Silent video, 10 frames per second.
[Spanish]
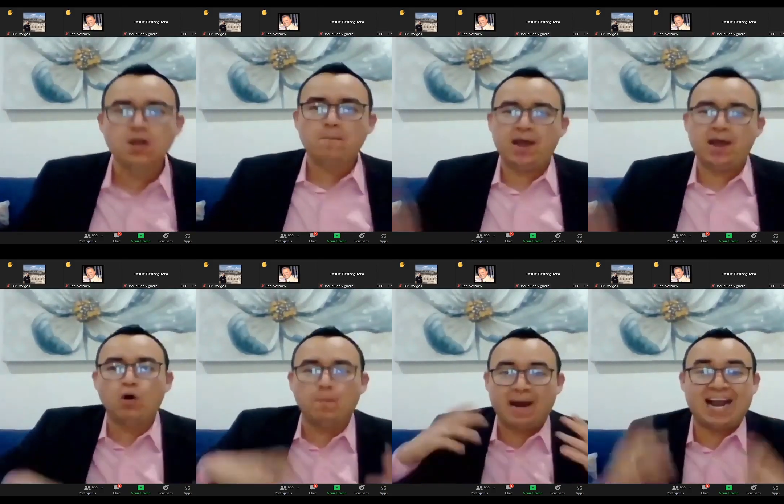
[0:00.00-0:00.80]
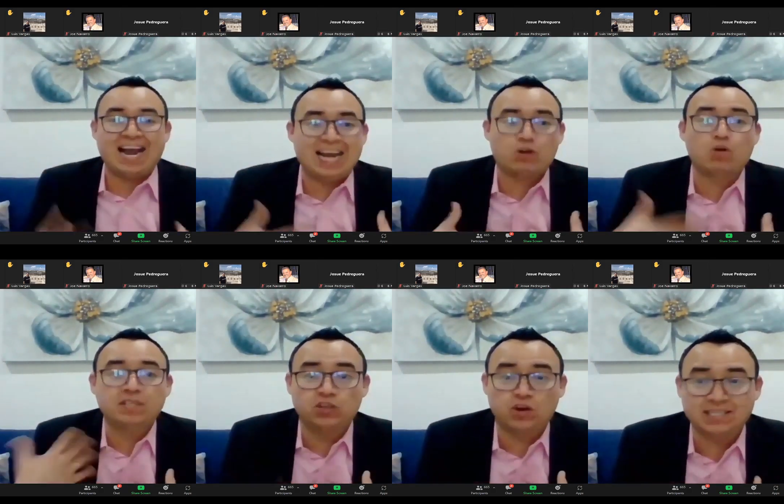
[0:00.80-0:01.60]
pero para ganar
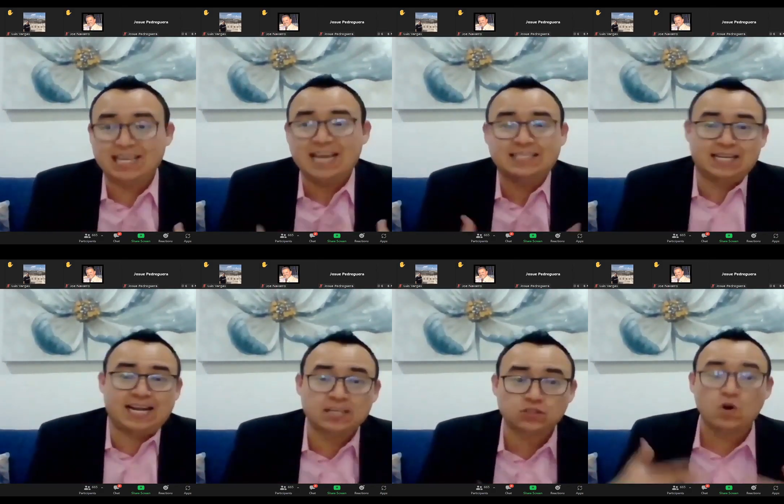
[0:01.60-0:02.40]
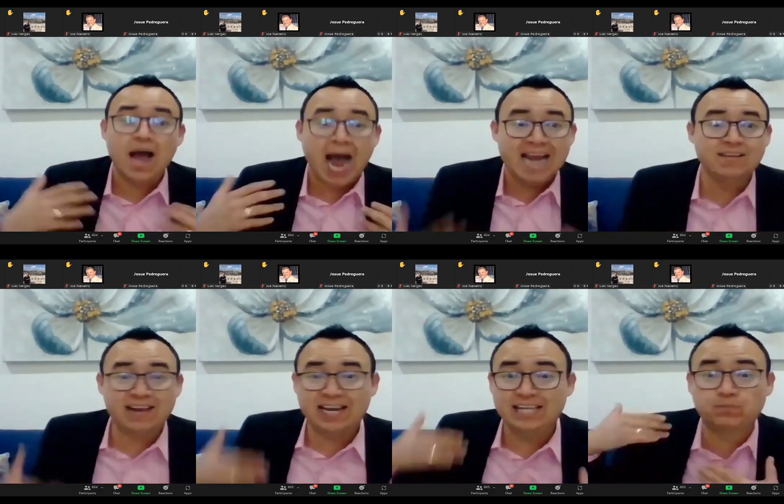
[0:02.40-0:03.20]
comisiones, en este caso a
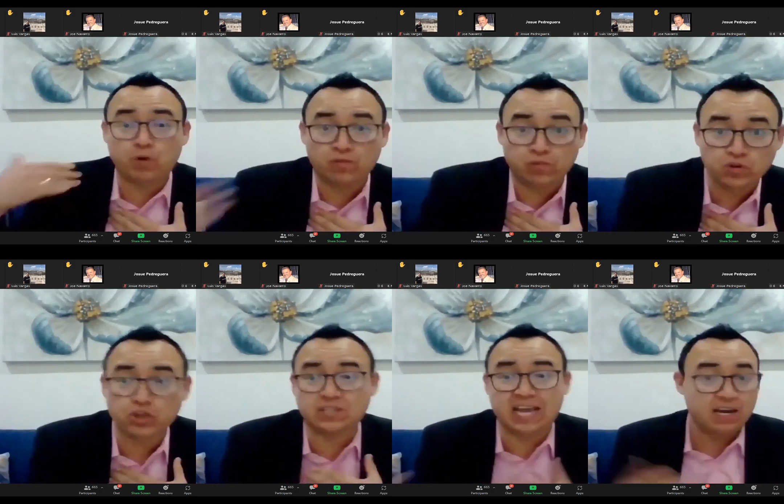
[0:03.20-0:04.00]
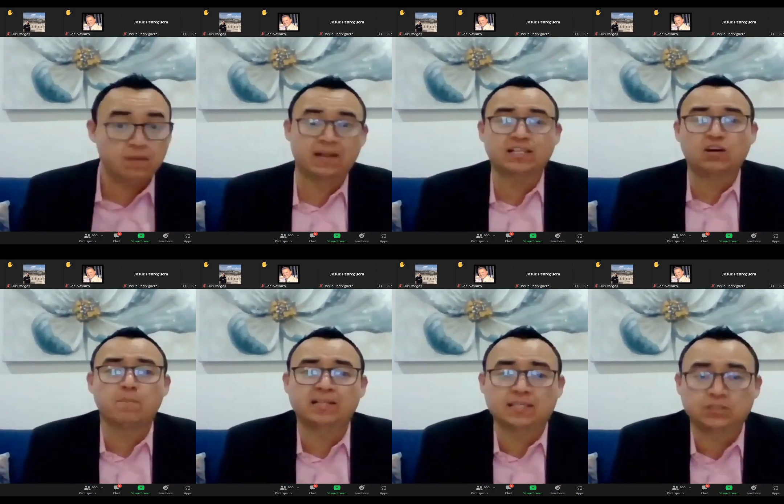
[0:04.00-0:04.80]
niveles profundos en el plan de
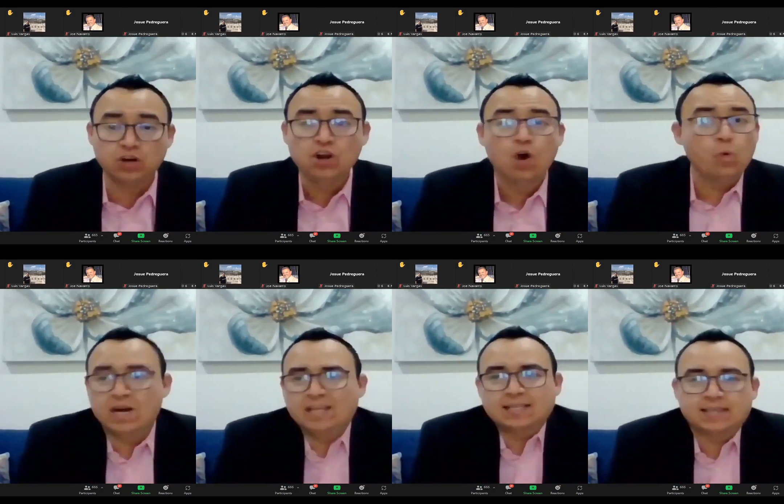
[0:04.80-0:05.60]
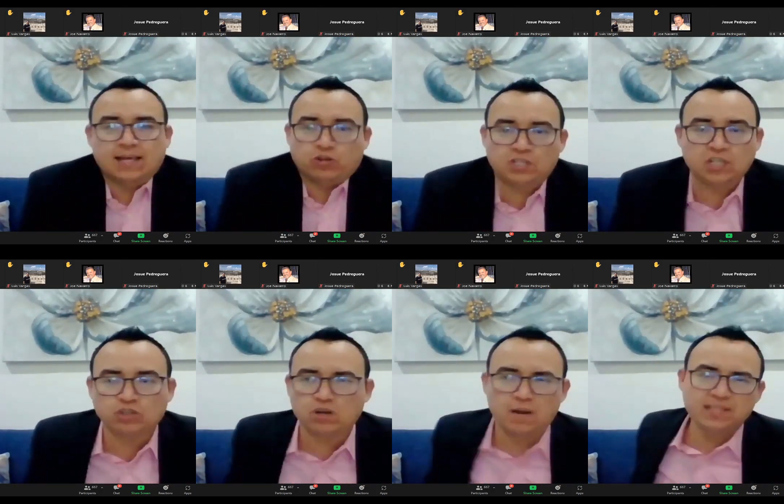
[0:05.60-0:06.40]
compensación, una licencia de 200
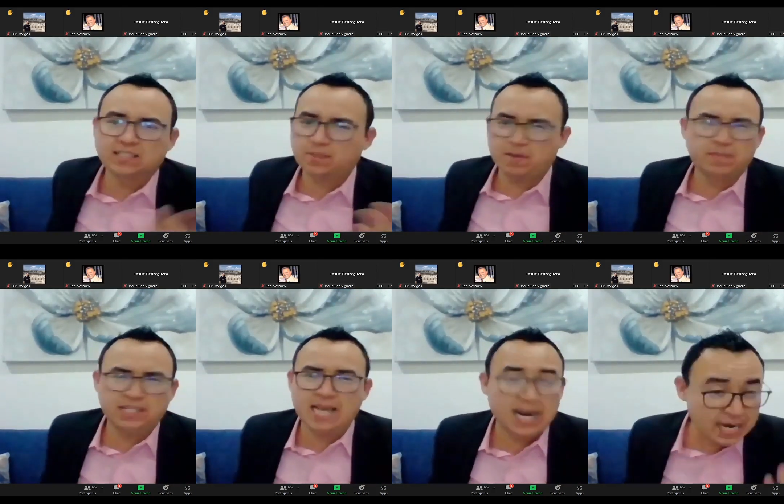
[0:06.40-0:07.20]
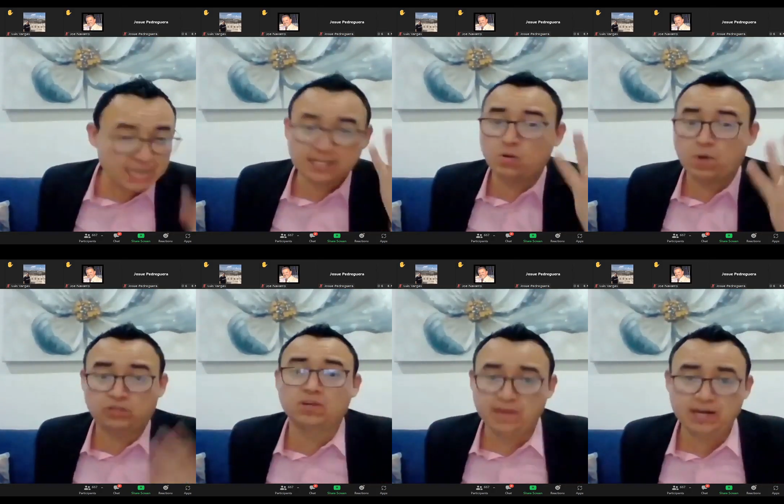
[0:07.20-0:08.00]
solamente te permitiría ganar hasta el cuarto
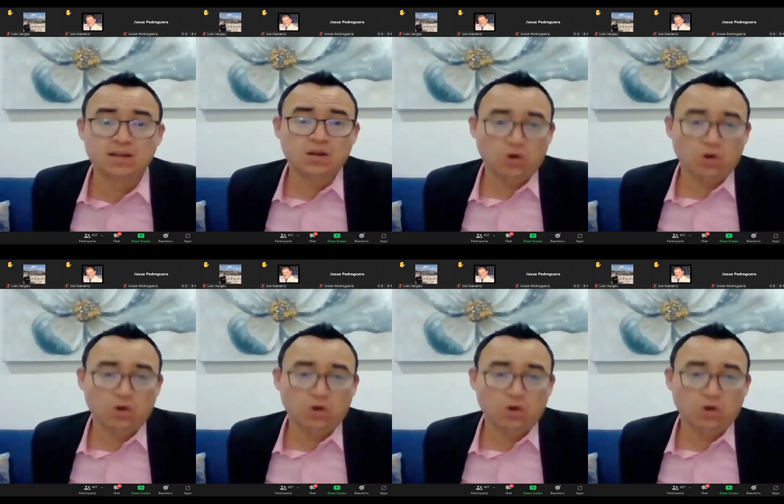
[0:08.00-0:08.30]
nivel, ¿ok?